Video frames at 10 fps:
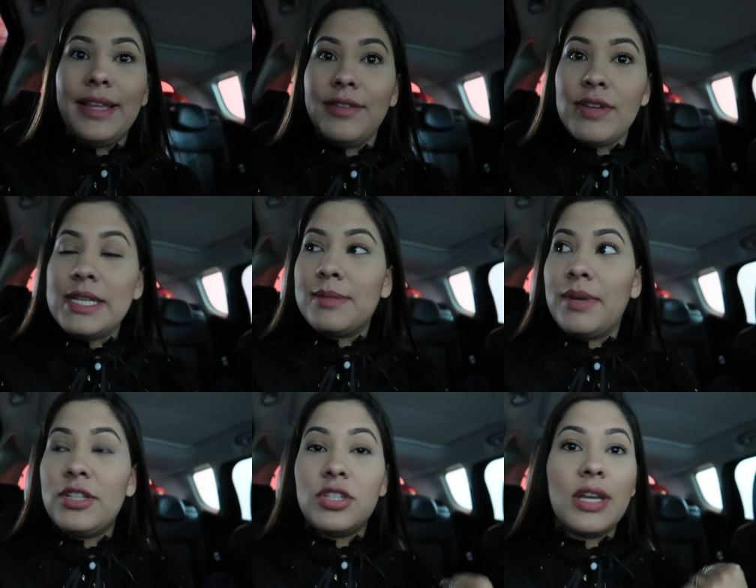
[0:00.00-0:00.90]

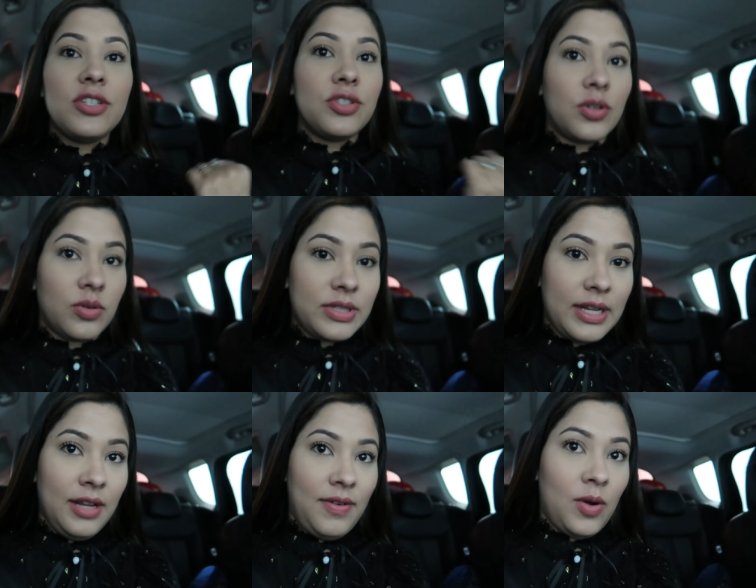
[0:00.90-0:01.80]
Infelizmente, daí a gente não
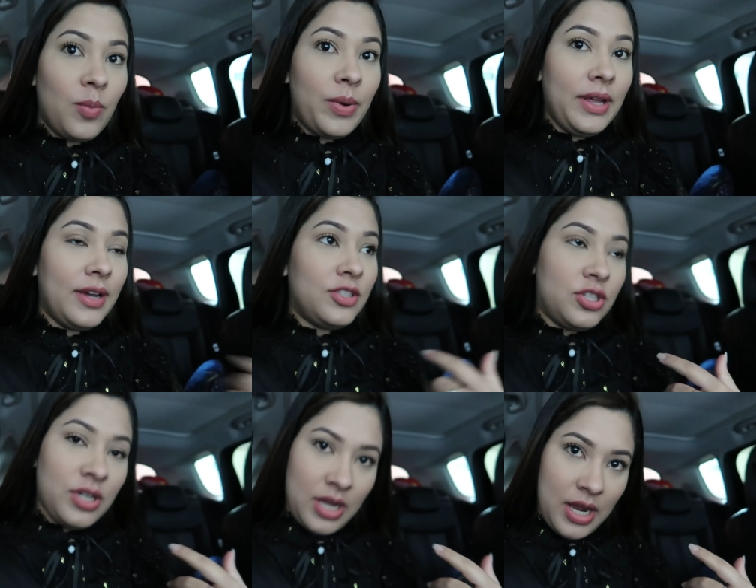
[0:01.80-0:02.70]
consegue levar acompanhante.